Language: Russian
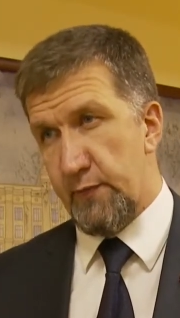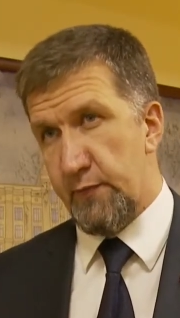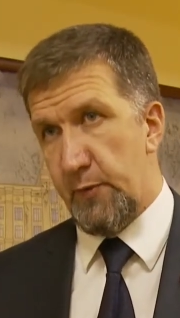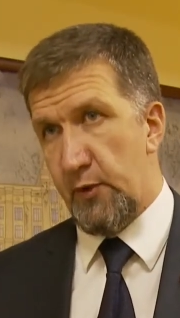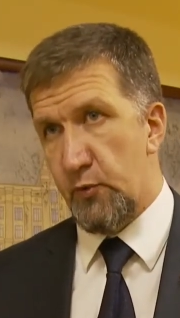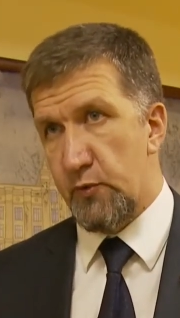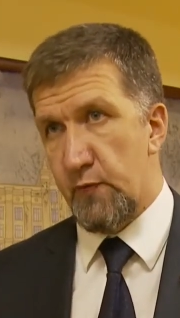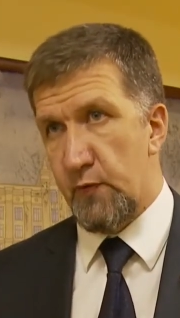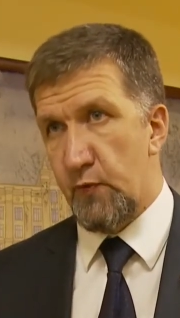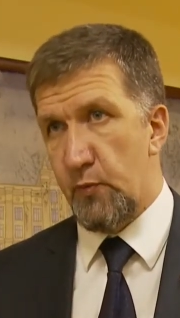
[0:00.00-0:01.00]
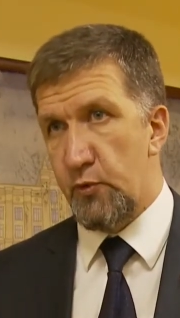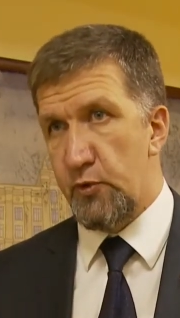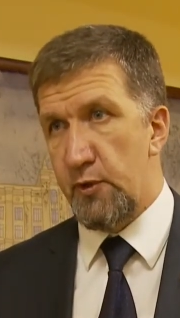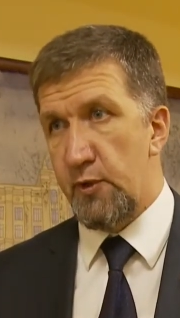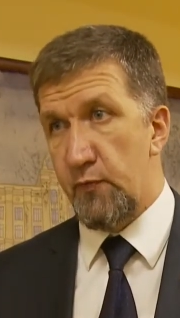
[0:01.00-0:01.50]
в период своего
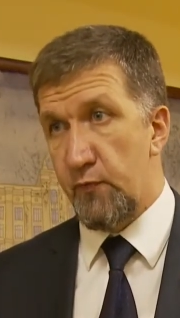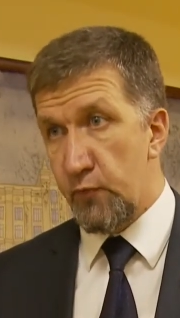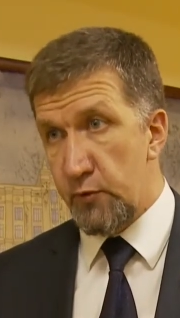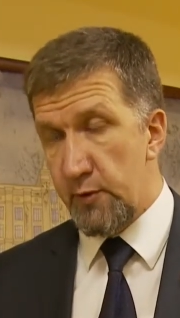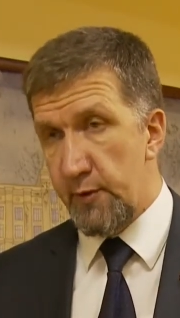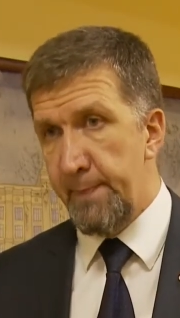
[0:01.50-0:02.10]
обучения в ВУЗе.